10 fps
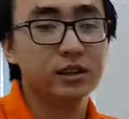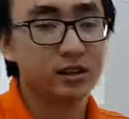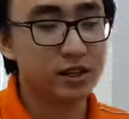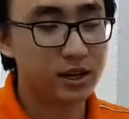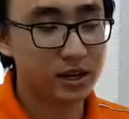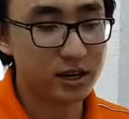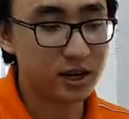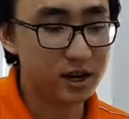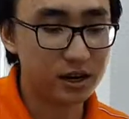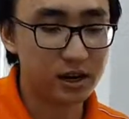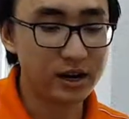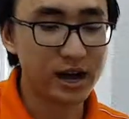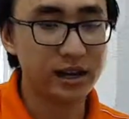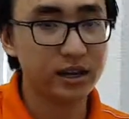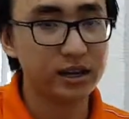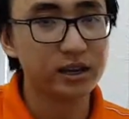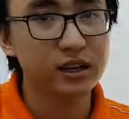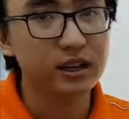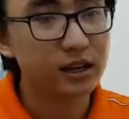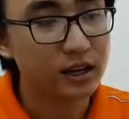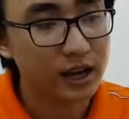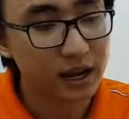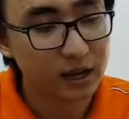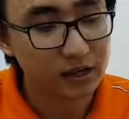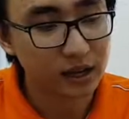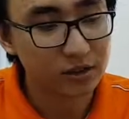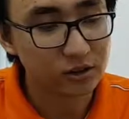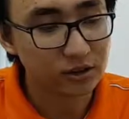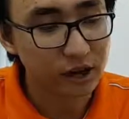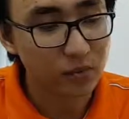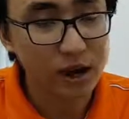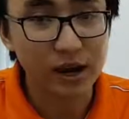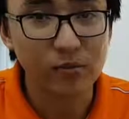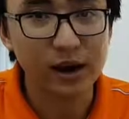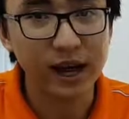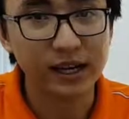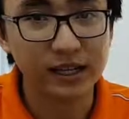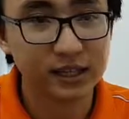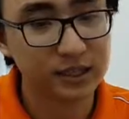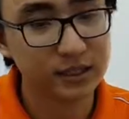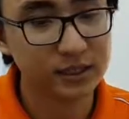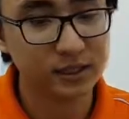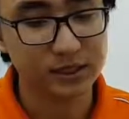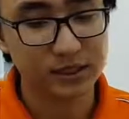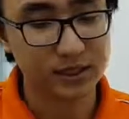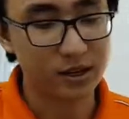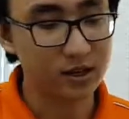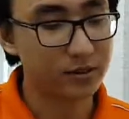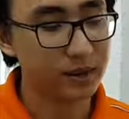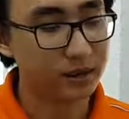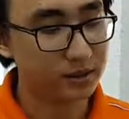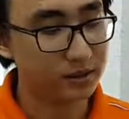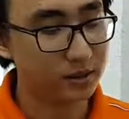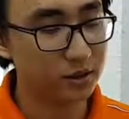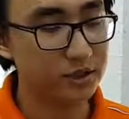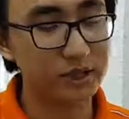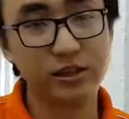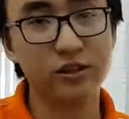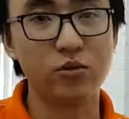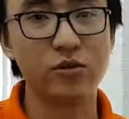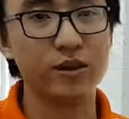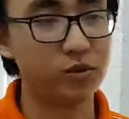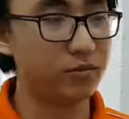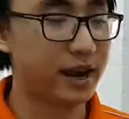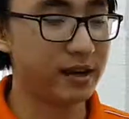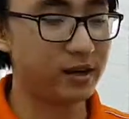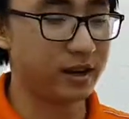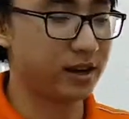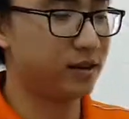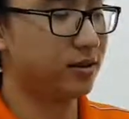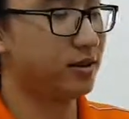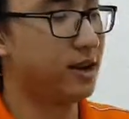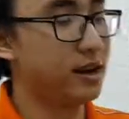thì ở đây là thanh trượt reo B02 đó các bạn nó sẽ cũng như vậy cũng khá rất là khá, khá